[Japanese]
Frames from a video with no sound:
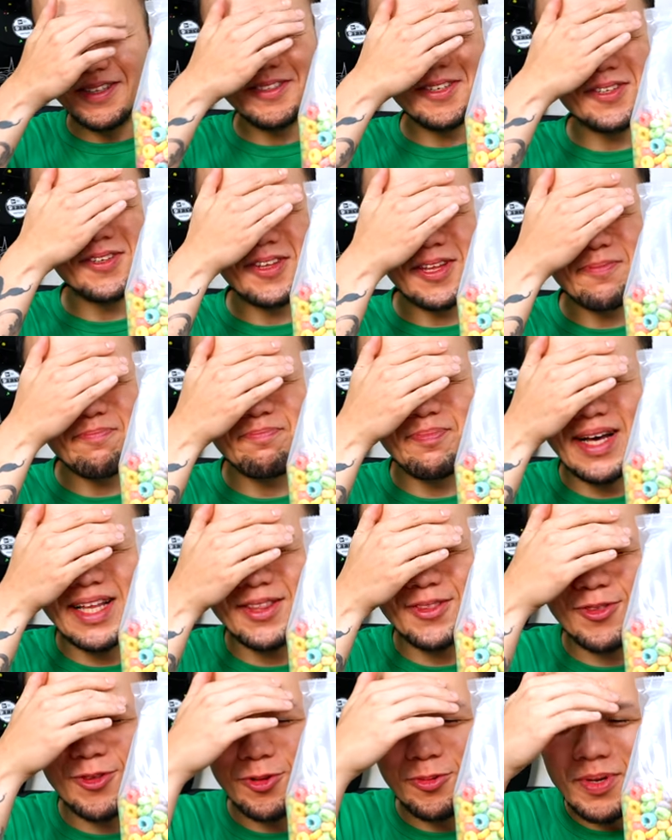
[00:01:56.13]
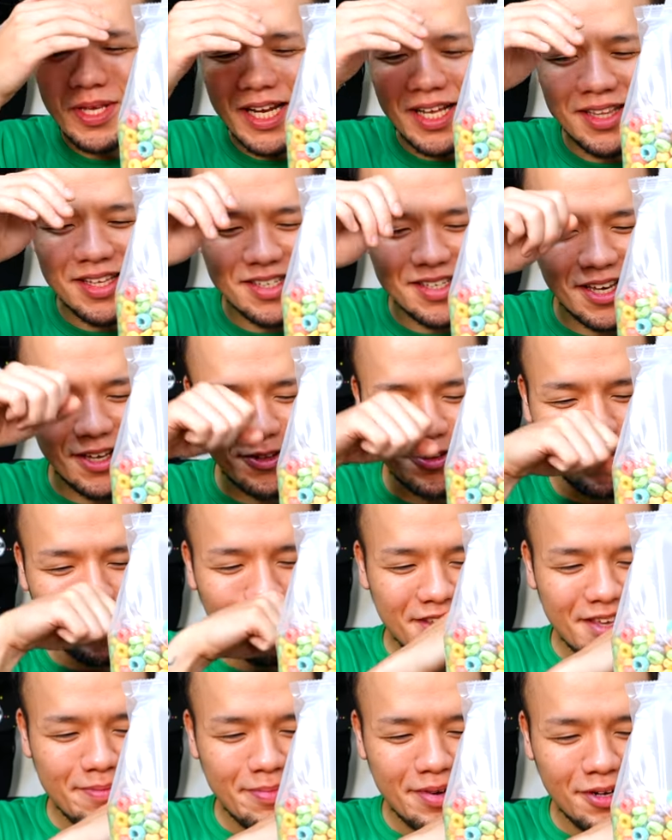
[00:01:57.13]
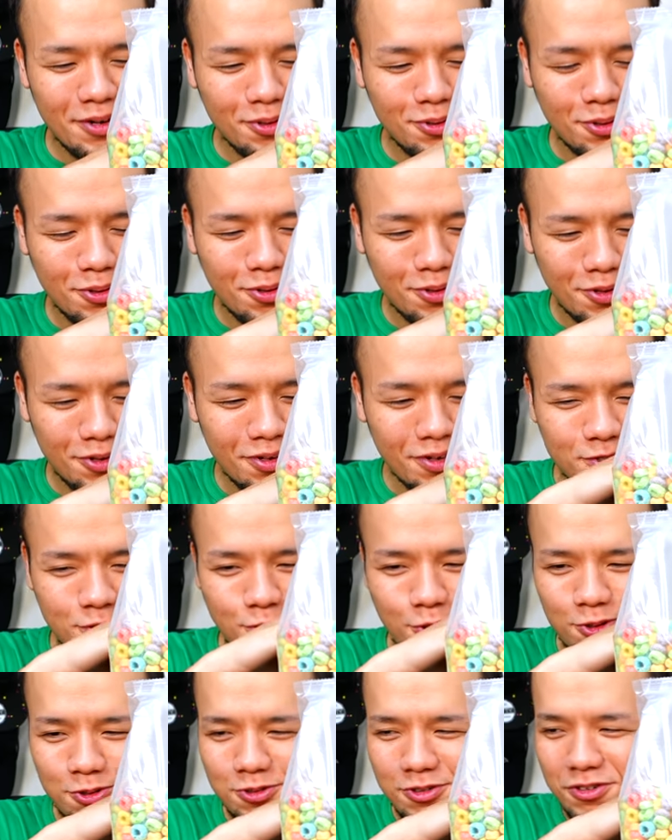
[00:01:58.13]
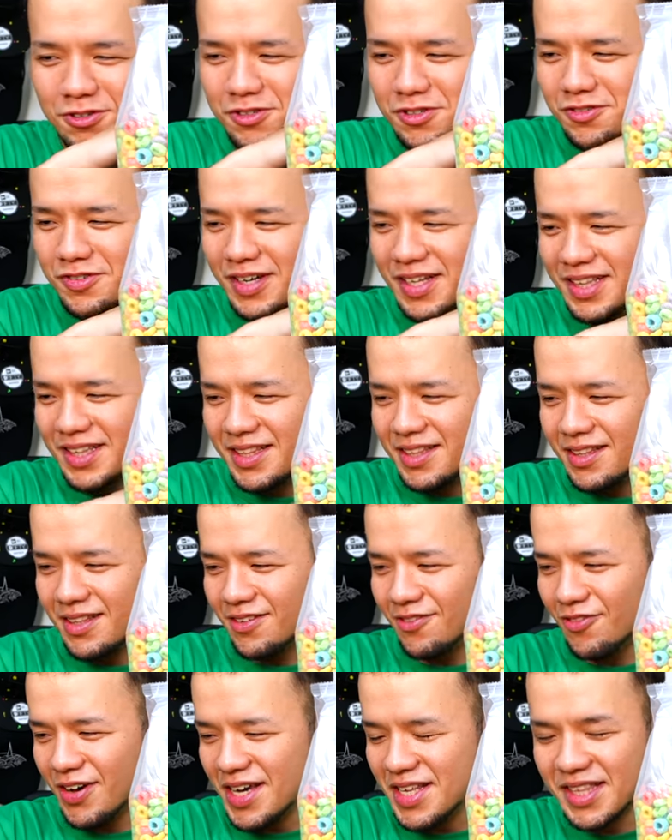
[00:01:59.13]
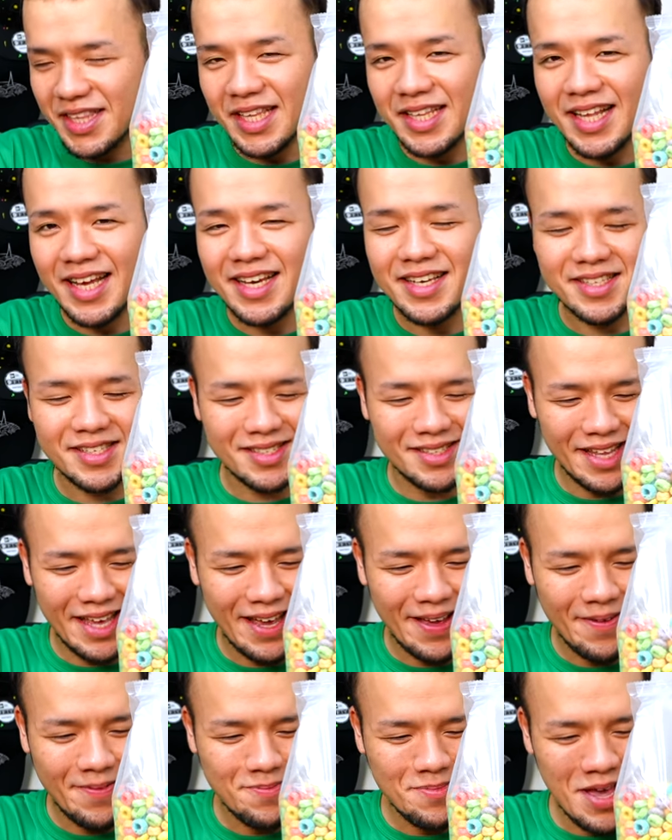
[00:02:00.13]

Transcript: ちょっとね、パッと見なんですけど、今のところ食欲は湧いてないですね。